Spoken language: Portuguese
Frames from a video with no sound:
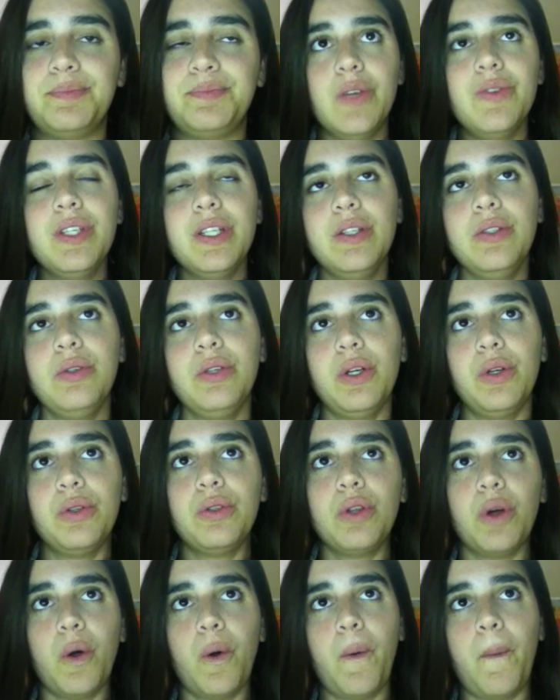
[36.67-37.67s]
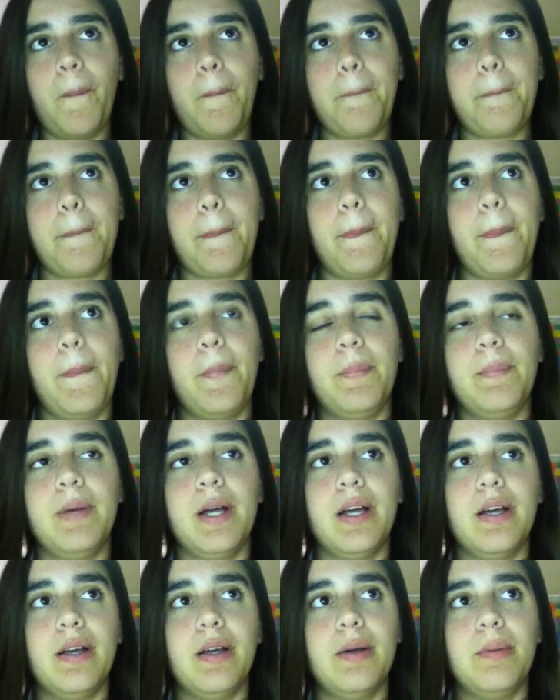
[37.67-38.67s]
eu sinto que eu tô
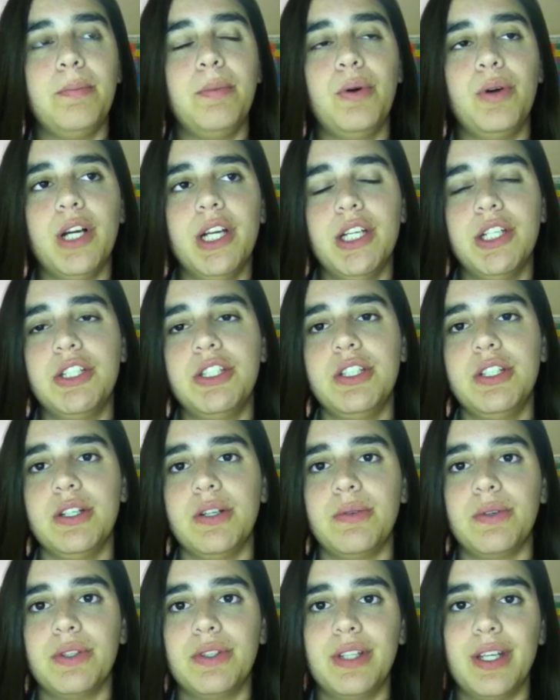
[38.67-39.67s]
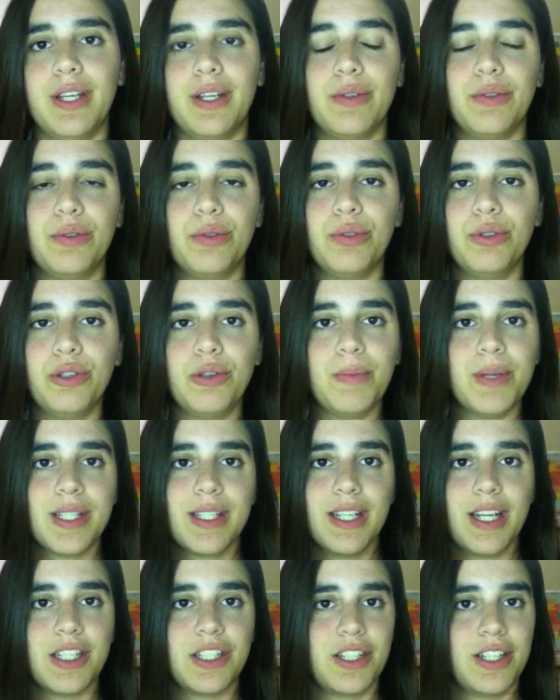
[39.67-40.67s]
numa boa região. Eu tenho tudo que uma
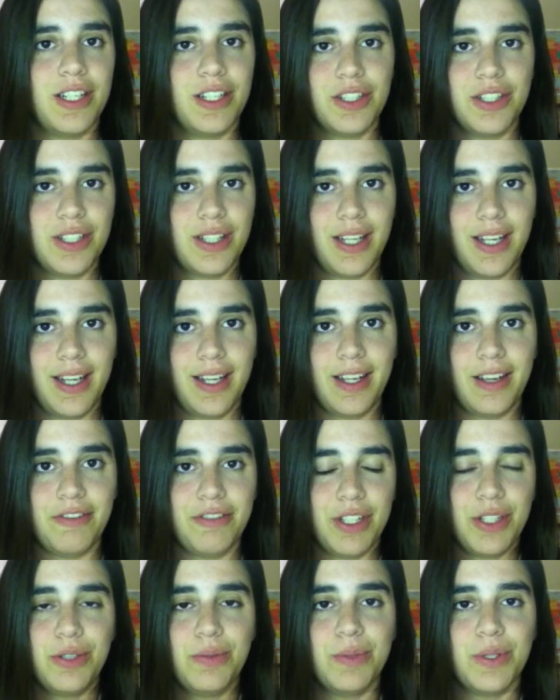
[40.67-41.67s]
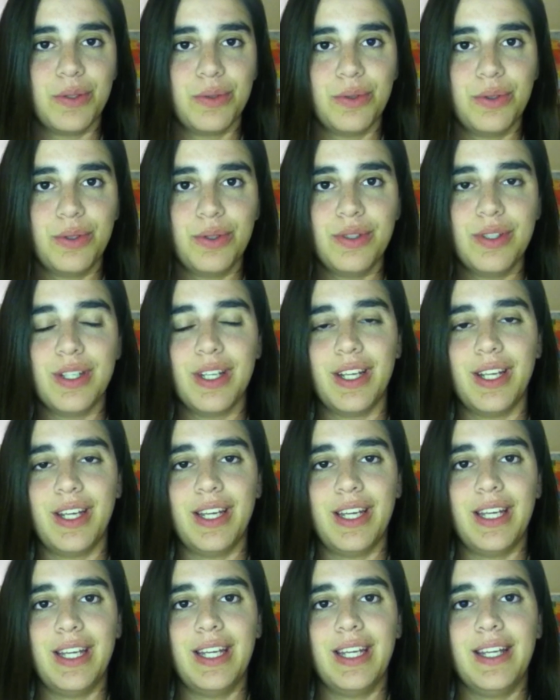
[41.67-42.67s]
cidade grande tem a 20 minutos
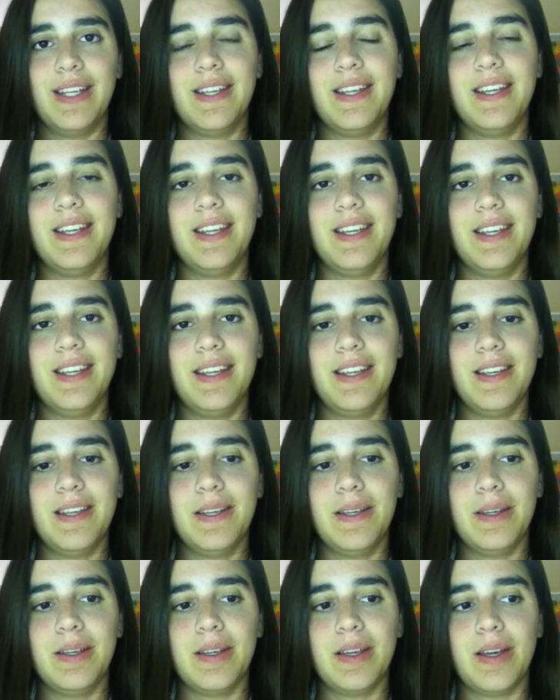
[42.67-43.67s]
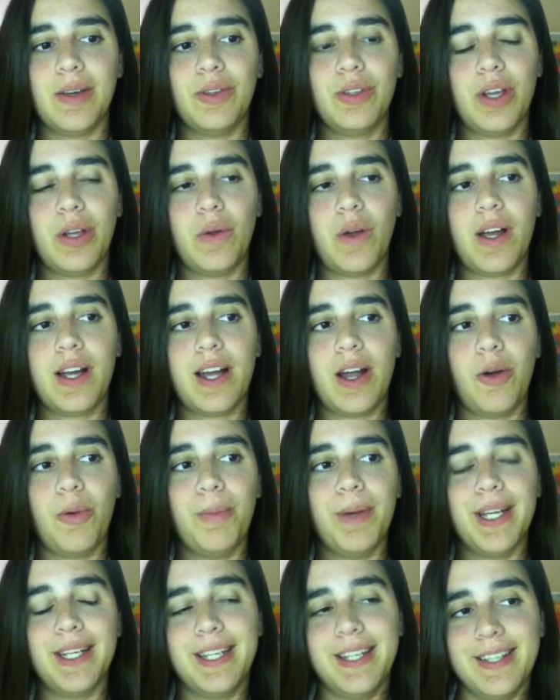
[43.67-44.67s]
e eu tenho a
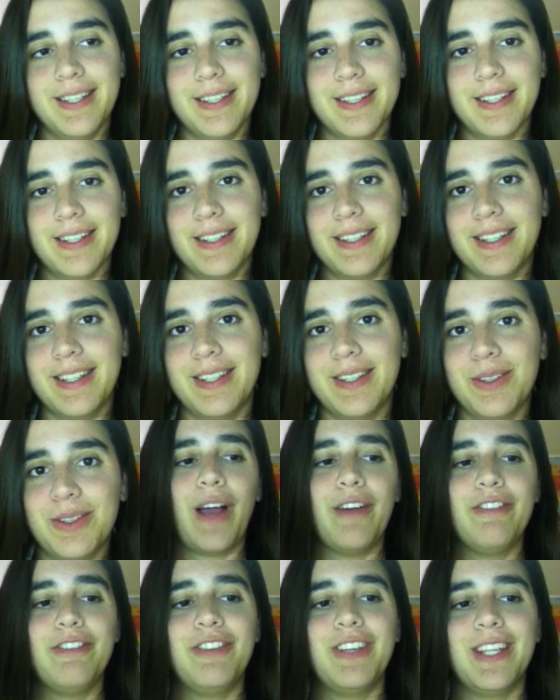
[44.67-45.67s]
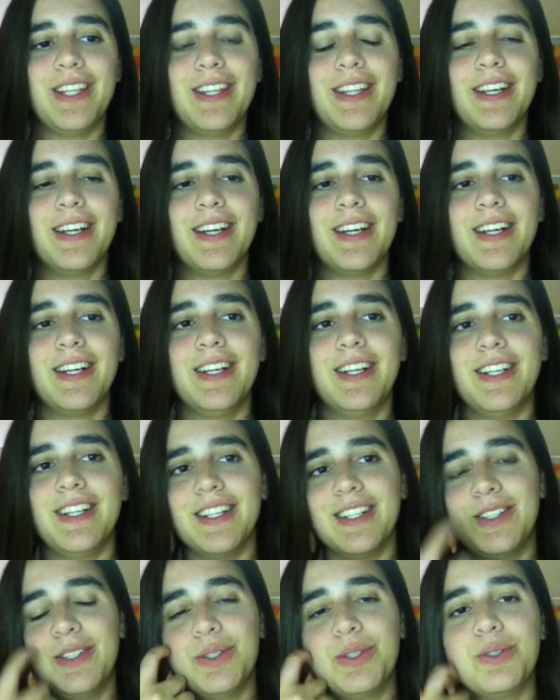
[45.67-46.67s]
calmaria e a vida
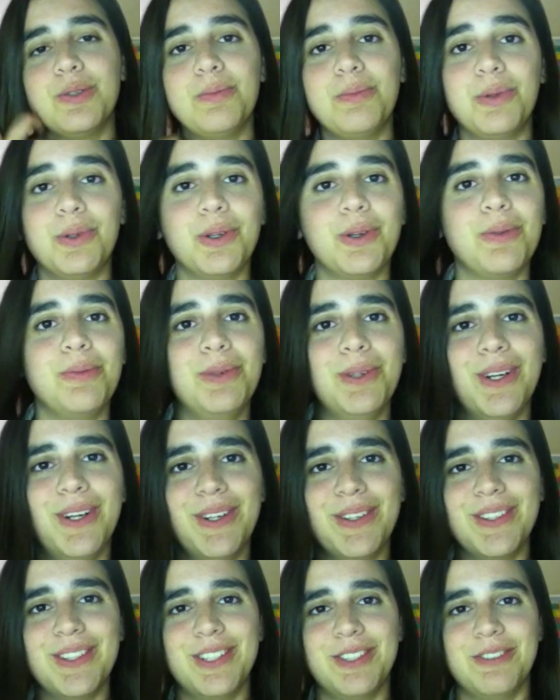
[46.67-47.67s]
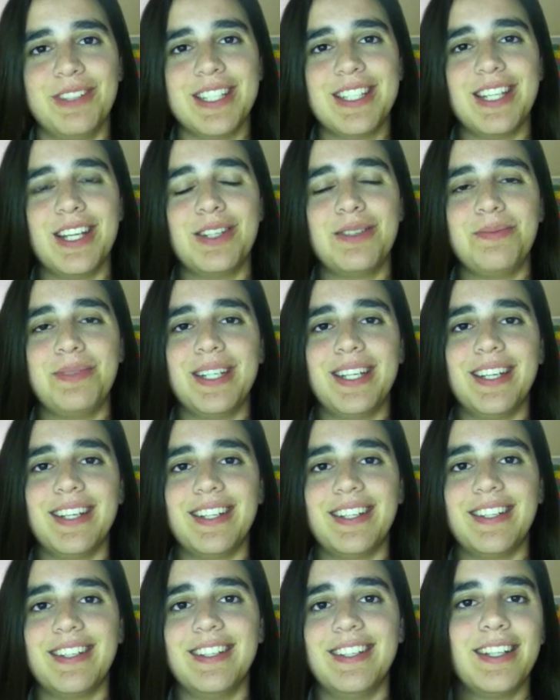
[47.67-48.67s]
do subúrbio de uma cidade
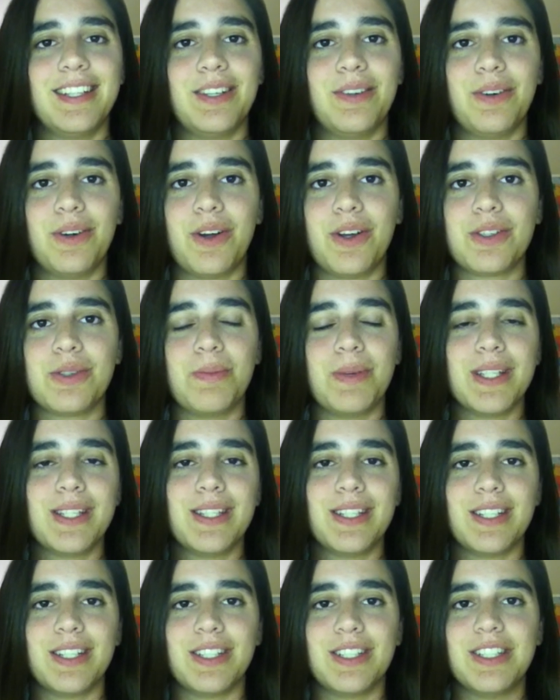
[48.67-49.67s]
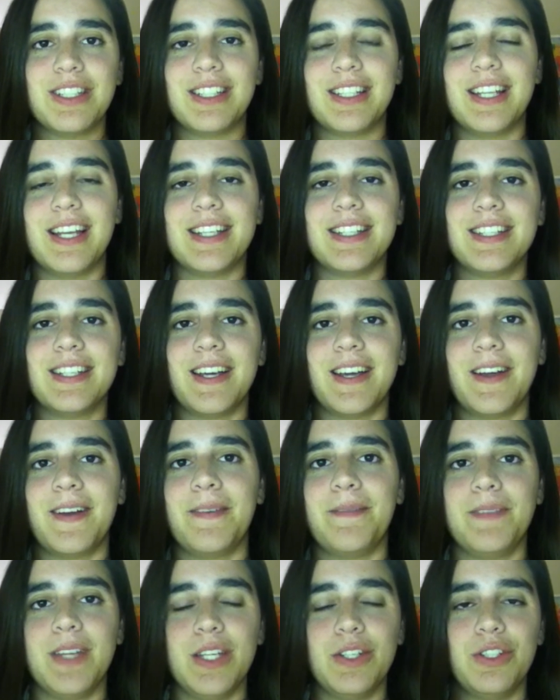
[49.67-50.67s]
pequena. Então eu gosto bastante dessa
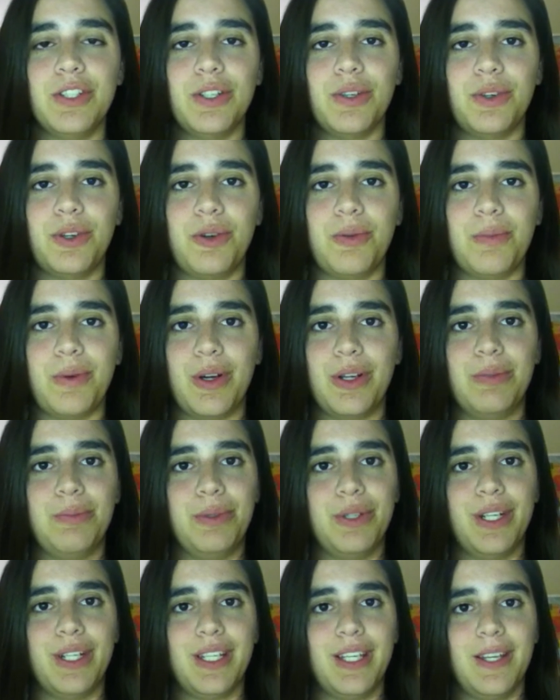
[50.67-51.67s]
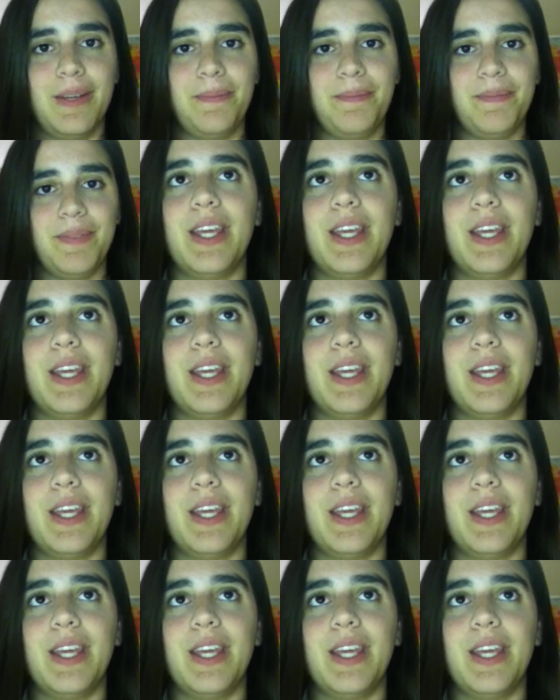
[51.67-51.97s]
região que eu moro por aqui.